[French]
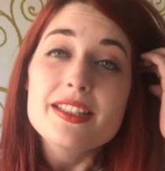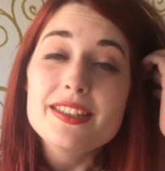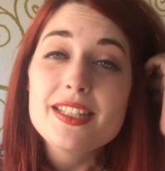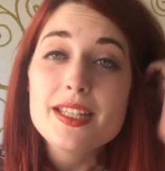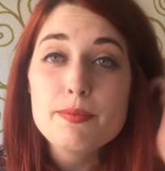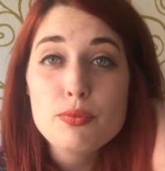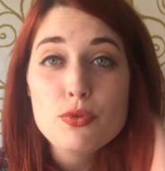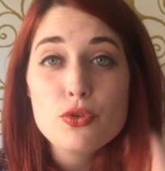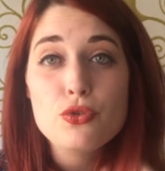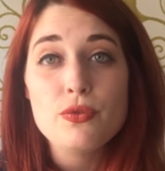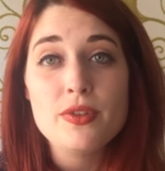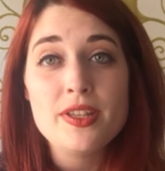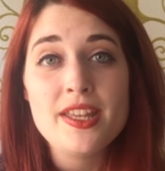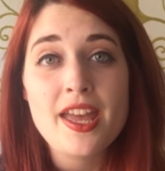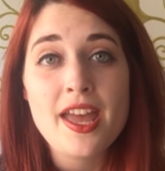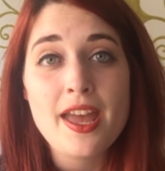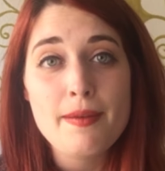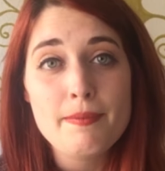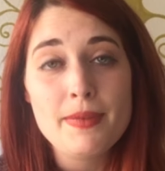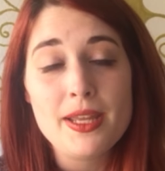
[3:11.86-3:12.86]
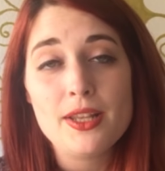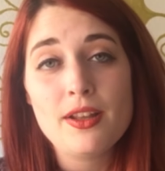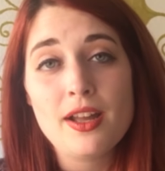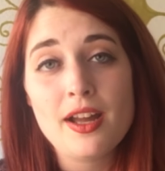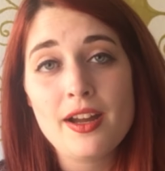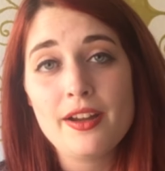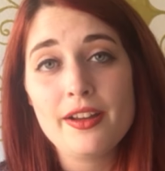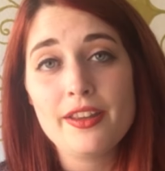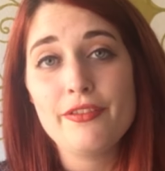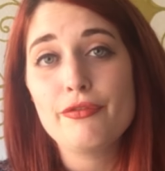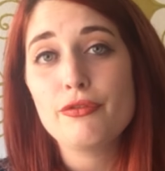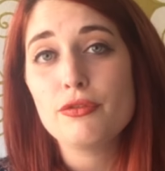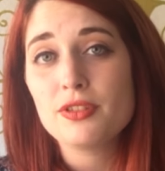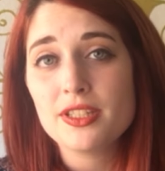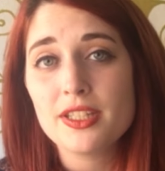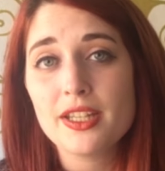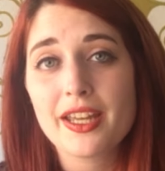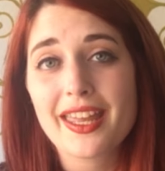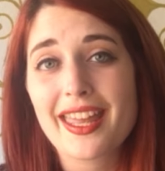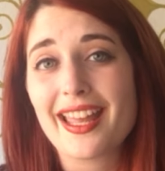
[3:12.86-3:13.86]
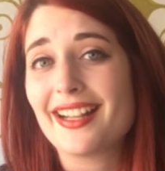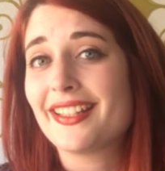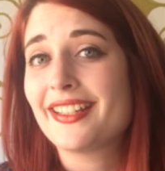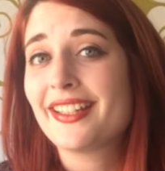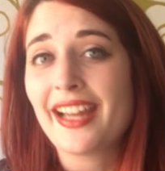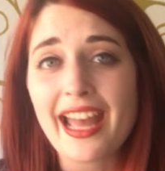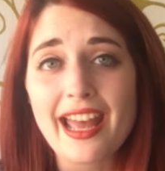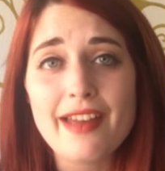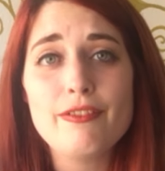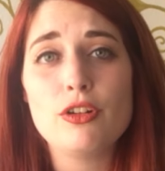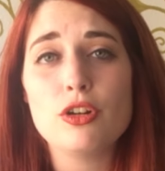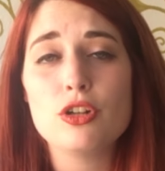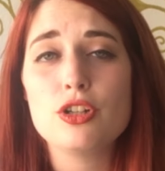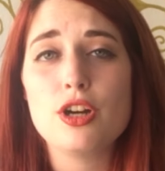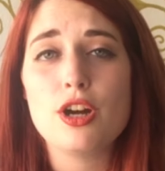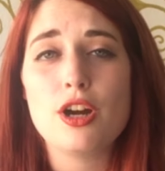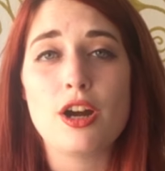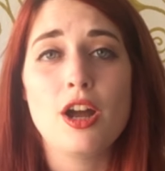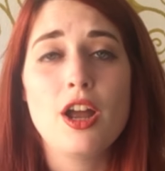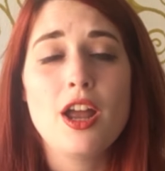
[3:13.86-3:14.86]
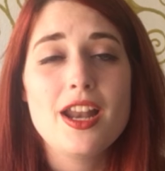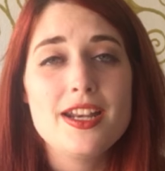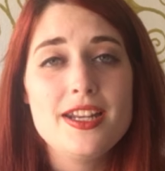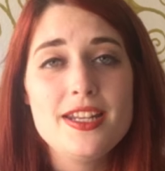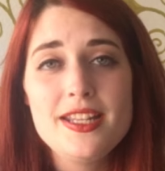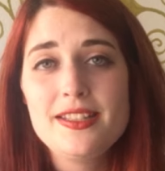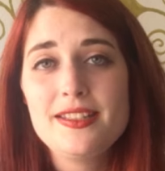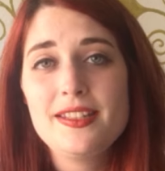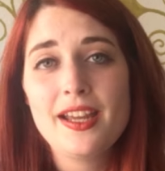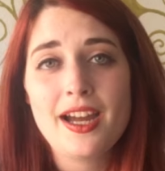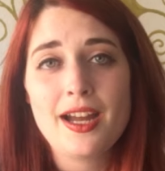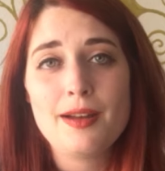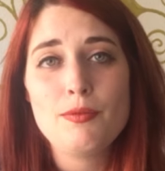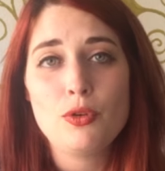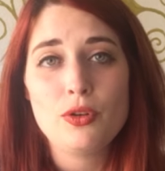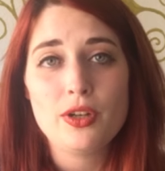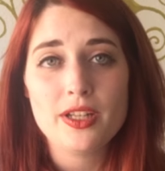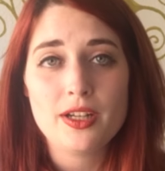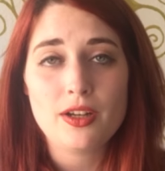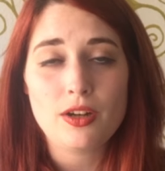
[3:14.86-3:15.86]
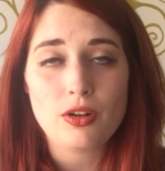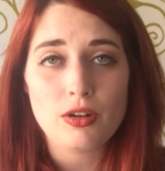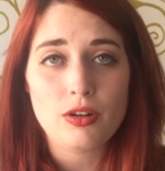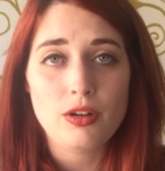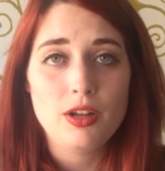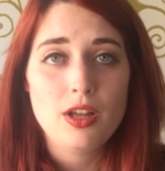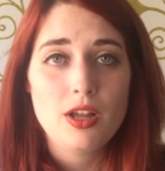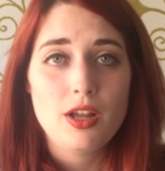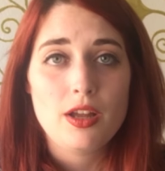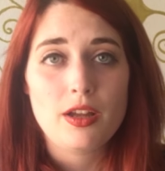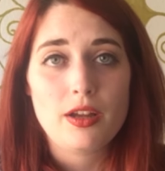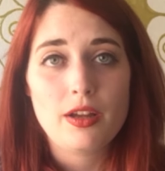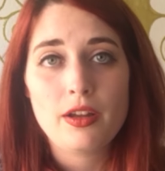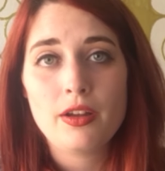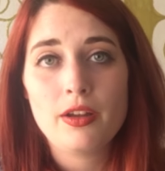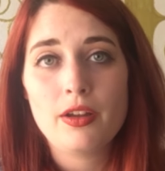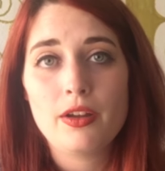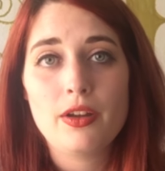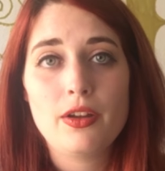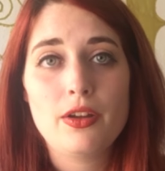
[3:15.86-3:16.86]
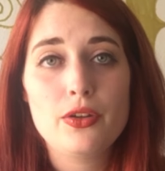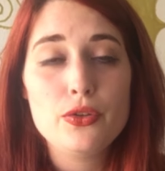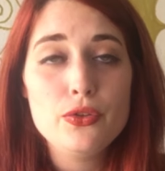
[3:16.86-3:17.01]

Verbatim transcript: début juillet, mais là il faut dire qu'elle crève encore littéralement l'écran euh,